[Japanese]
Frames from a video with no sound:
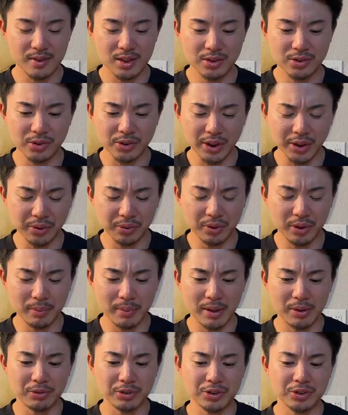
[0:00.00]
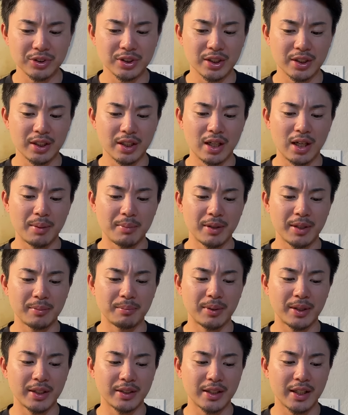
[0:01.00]
そういったところで、まあ、大城さんあんま
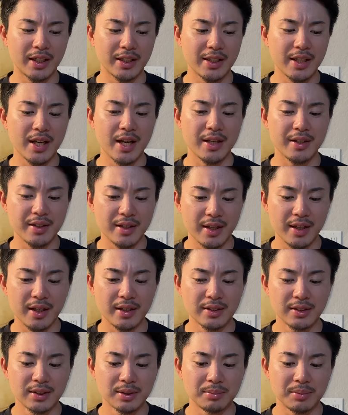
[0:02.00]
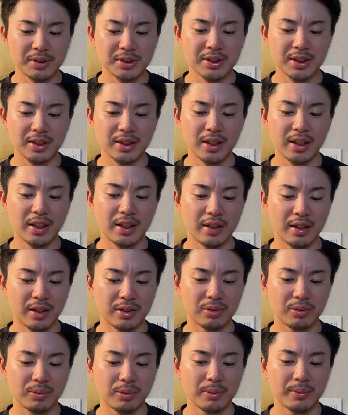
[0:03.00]
りまだ慣れてないんで、まあ仕方ないか
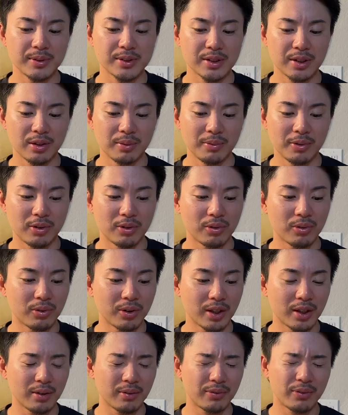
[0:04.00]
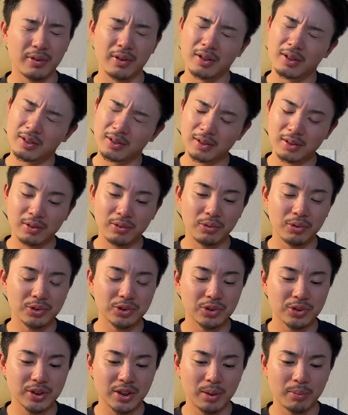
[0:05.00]
なと思いますけども、これ、大
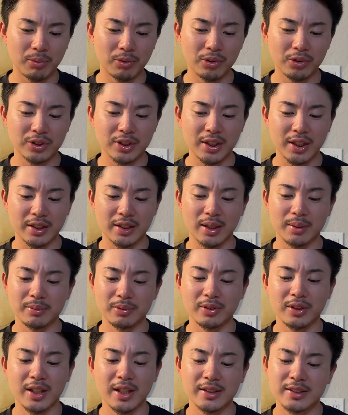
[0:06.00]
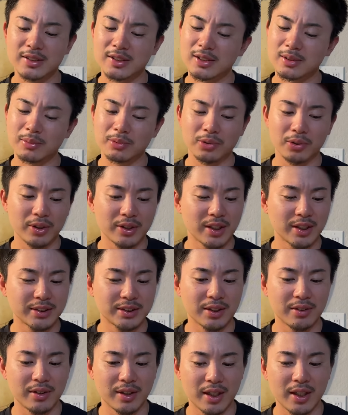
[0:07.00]
城さんが戻ってたら多分ゲッツーも取れたん
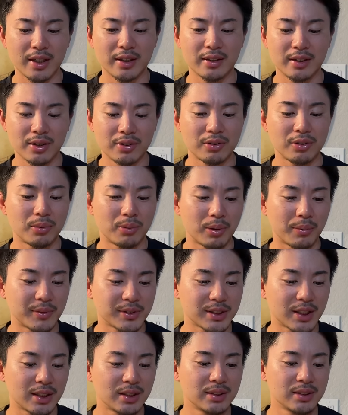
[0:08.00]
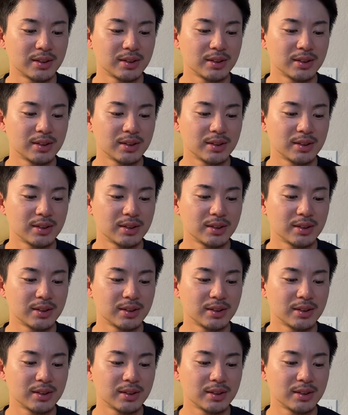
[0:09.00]
ちゃうかなっていうふうに思いました。